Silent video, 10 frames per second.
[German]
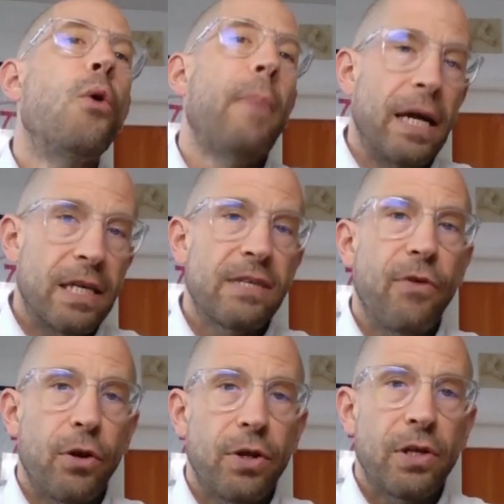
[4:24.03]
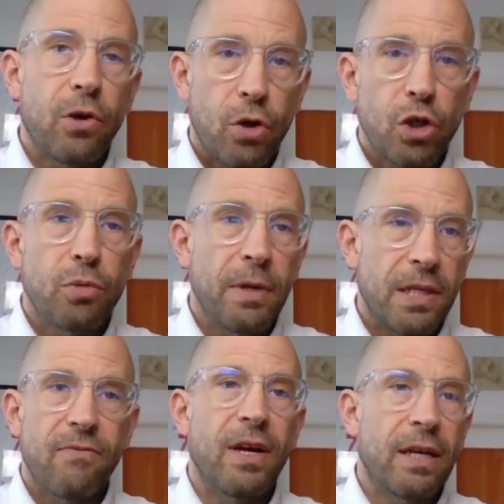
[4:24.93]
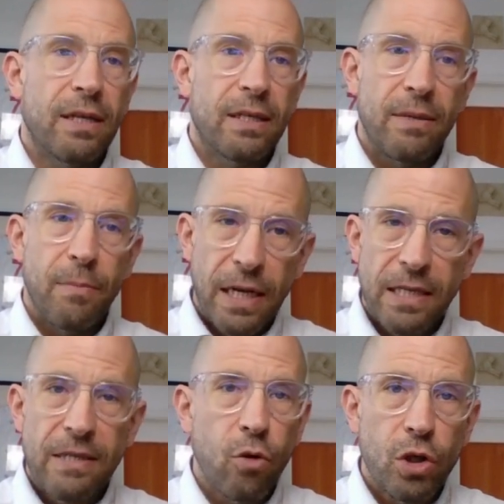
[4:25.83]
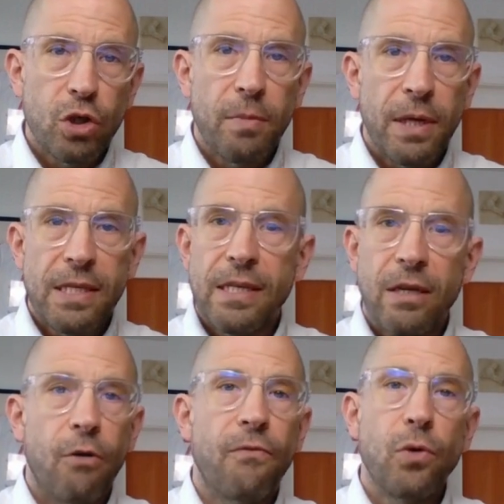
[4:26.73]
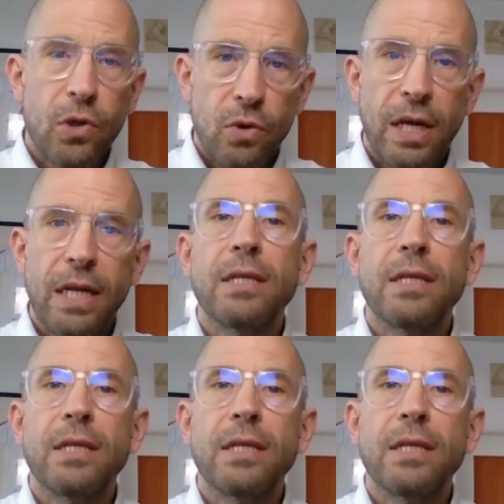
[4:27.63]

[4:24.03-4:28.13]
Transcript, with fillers: beides fördert die Rückenschmerzen, weil die meisten Rückenschmerzen sind auch funktionell,